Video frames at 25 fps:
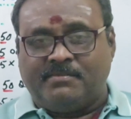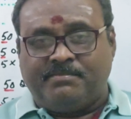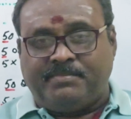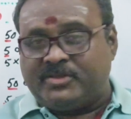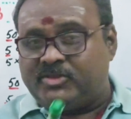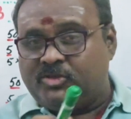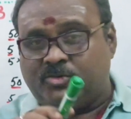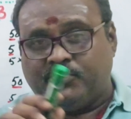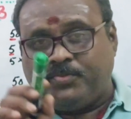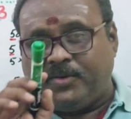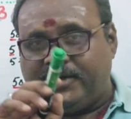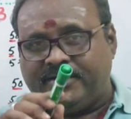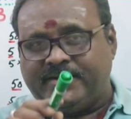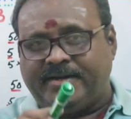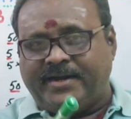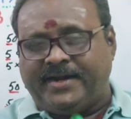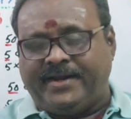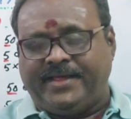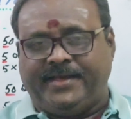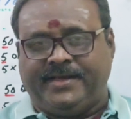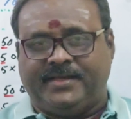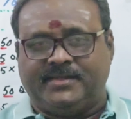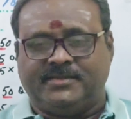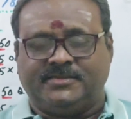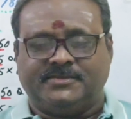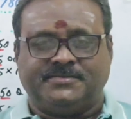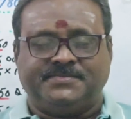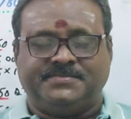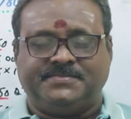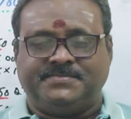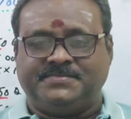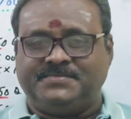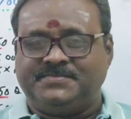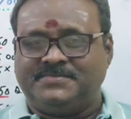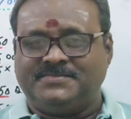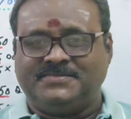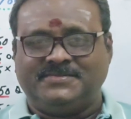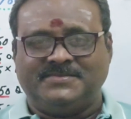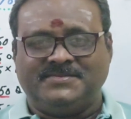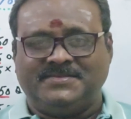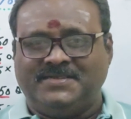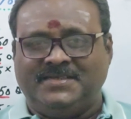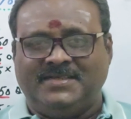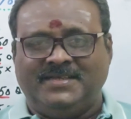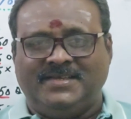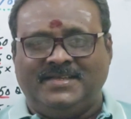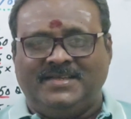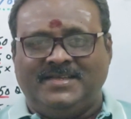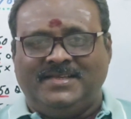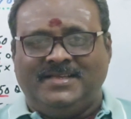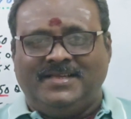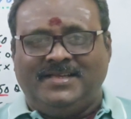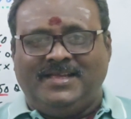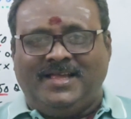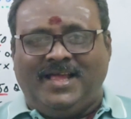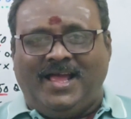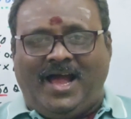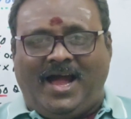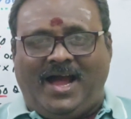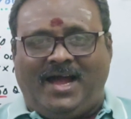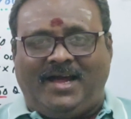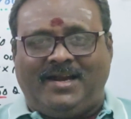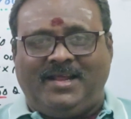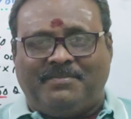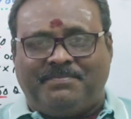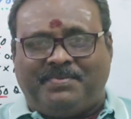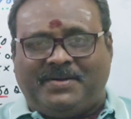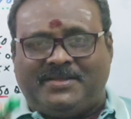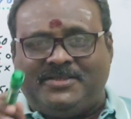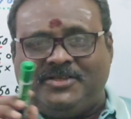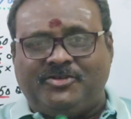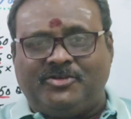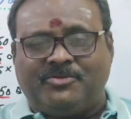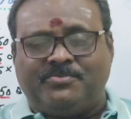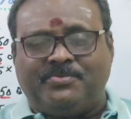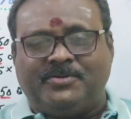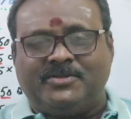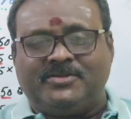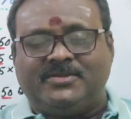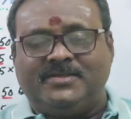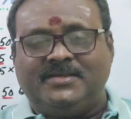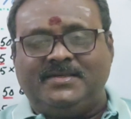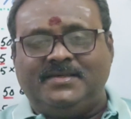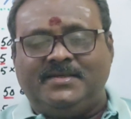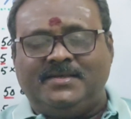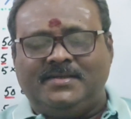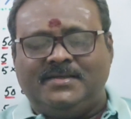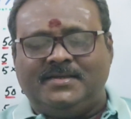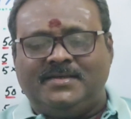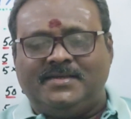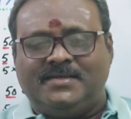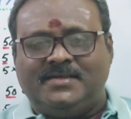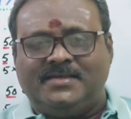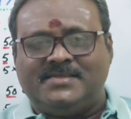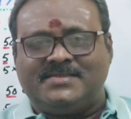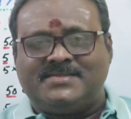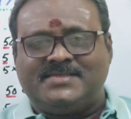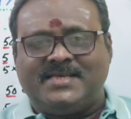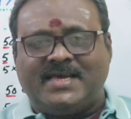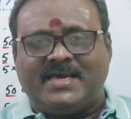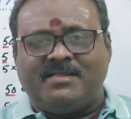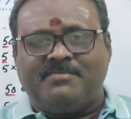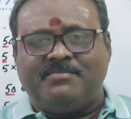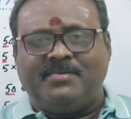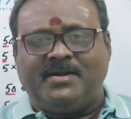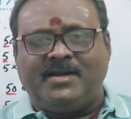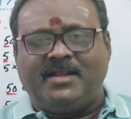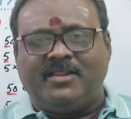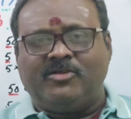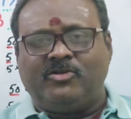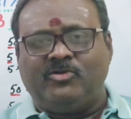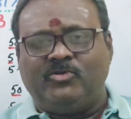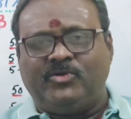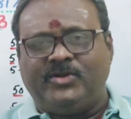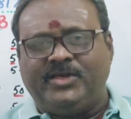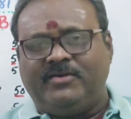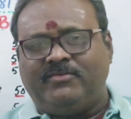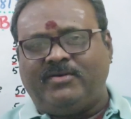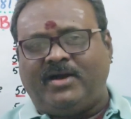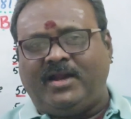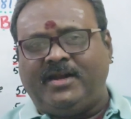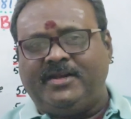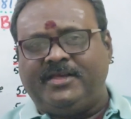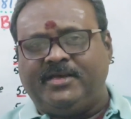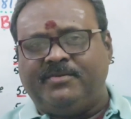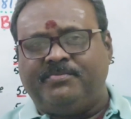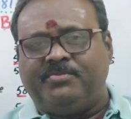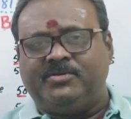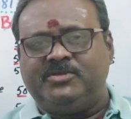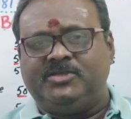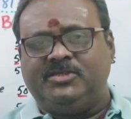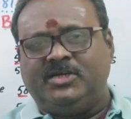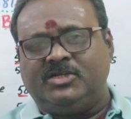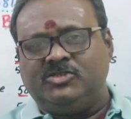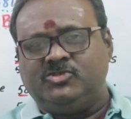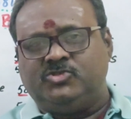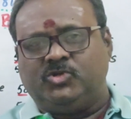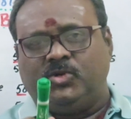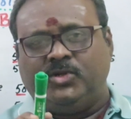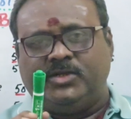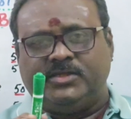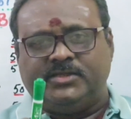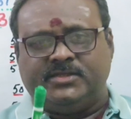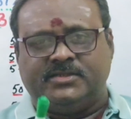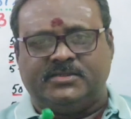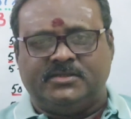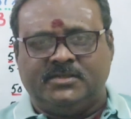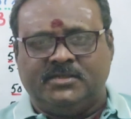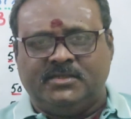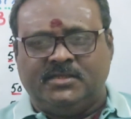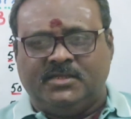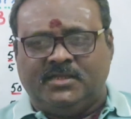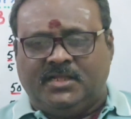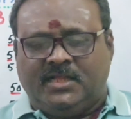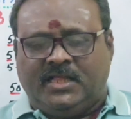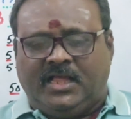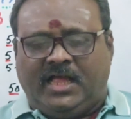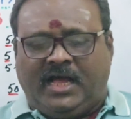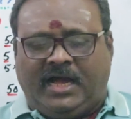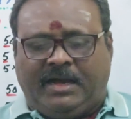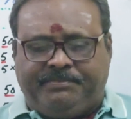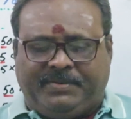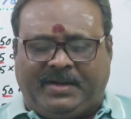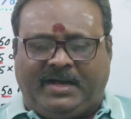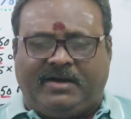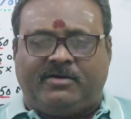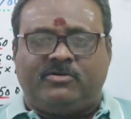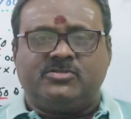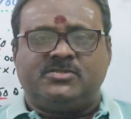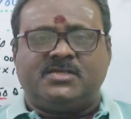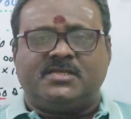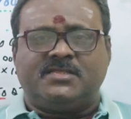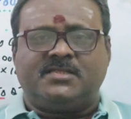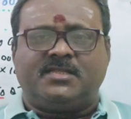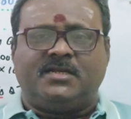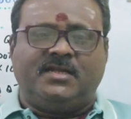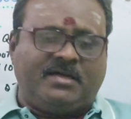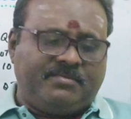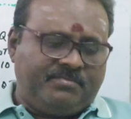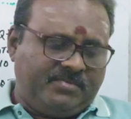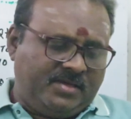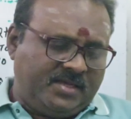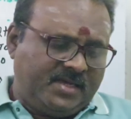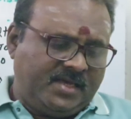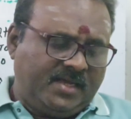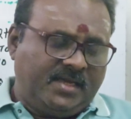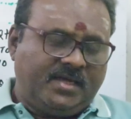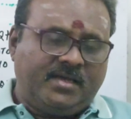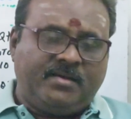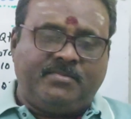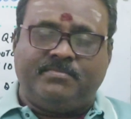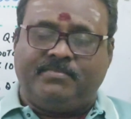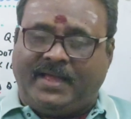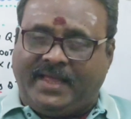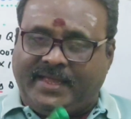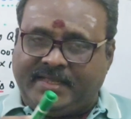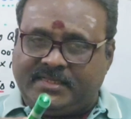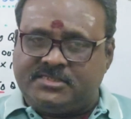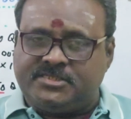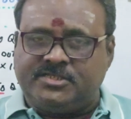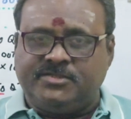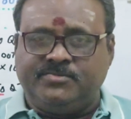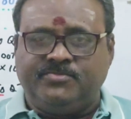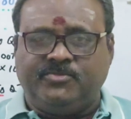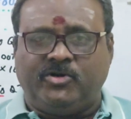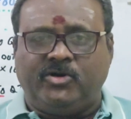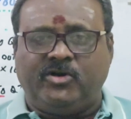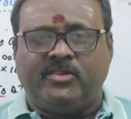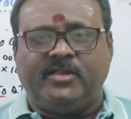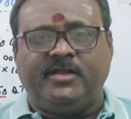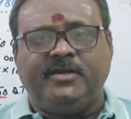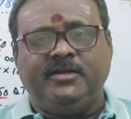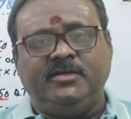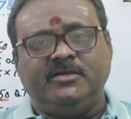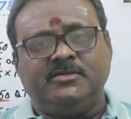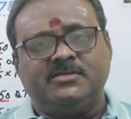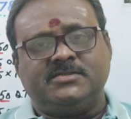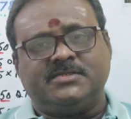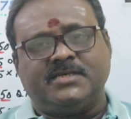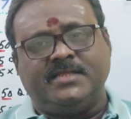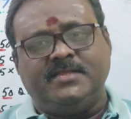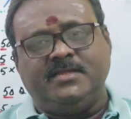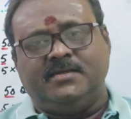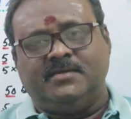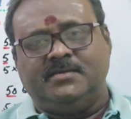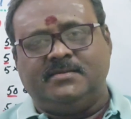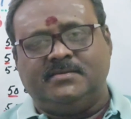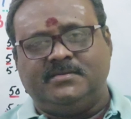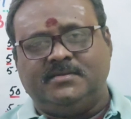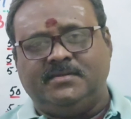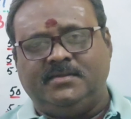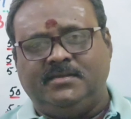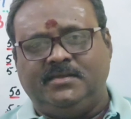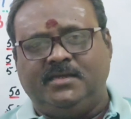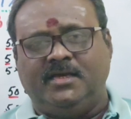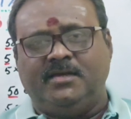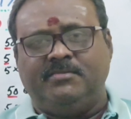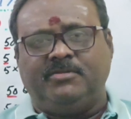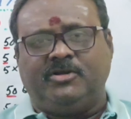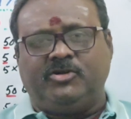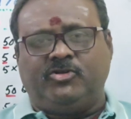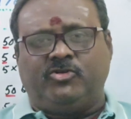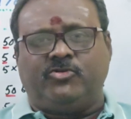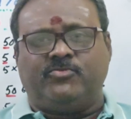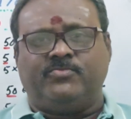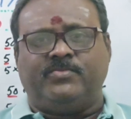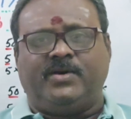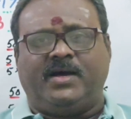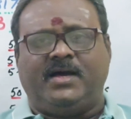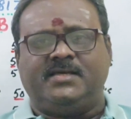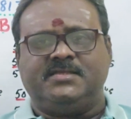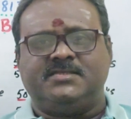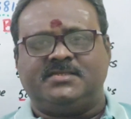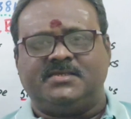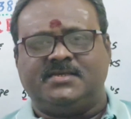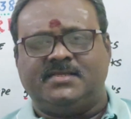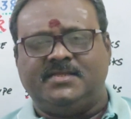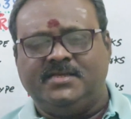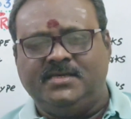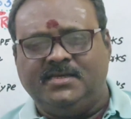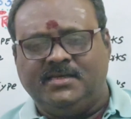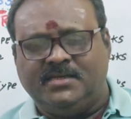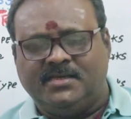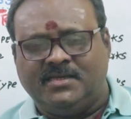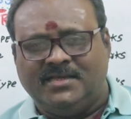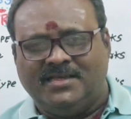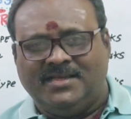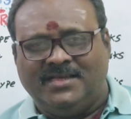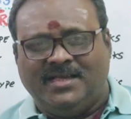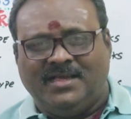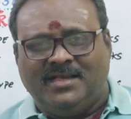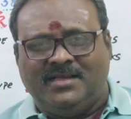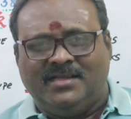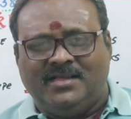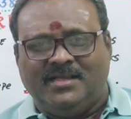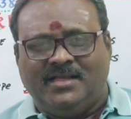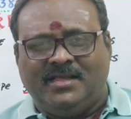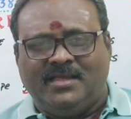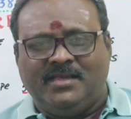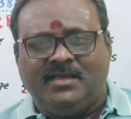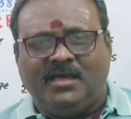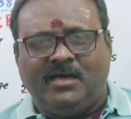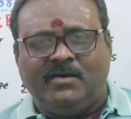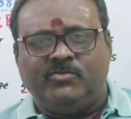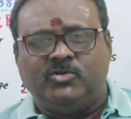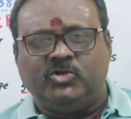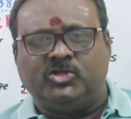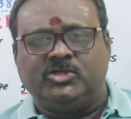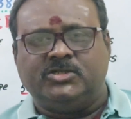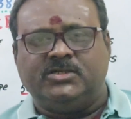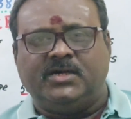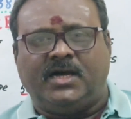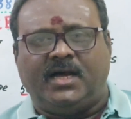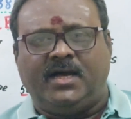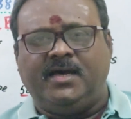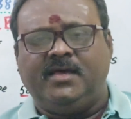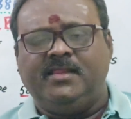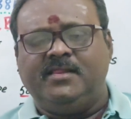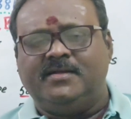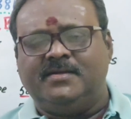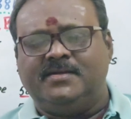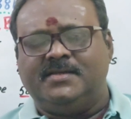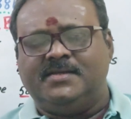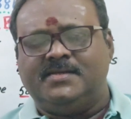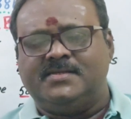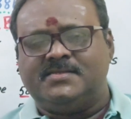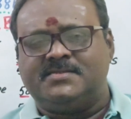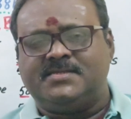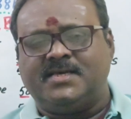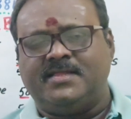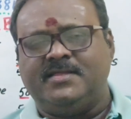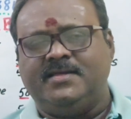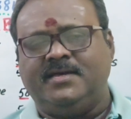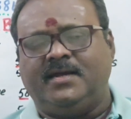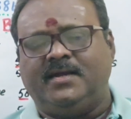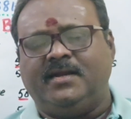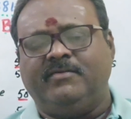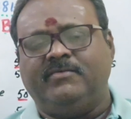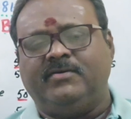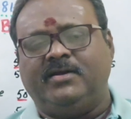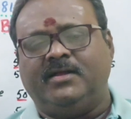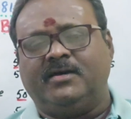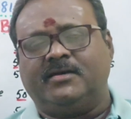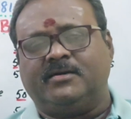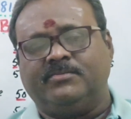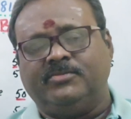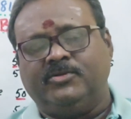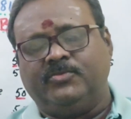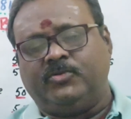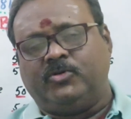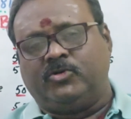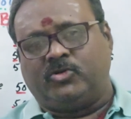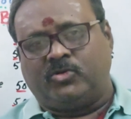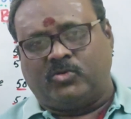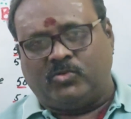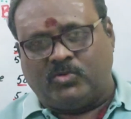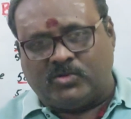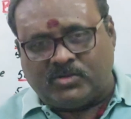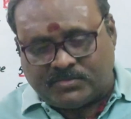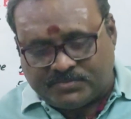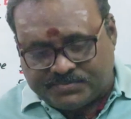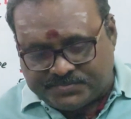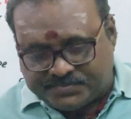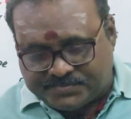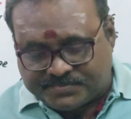பத்து பாட்டு கிடையாது ஆனால் பதிட்டு பத்து சேதம் பண்ணவர்களுடைய வாழ்க்கையை பற்றி தான் சொல்லுது அப்போ அவசரத்தில் நம்ம மேக்சிமம் ரெண்டும் சரி ஏ மற்றும் ஆர் சரி ஏவுக்கு ஆர் சரியான விளக்கம்னு போட்டுருவோம்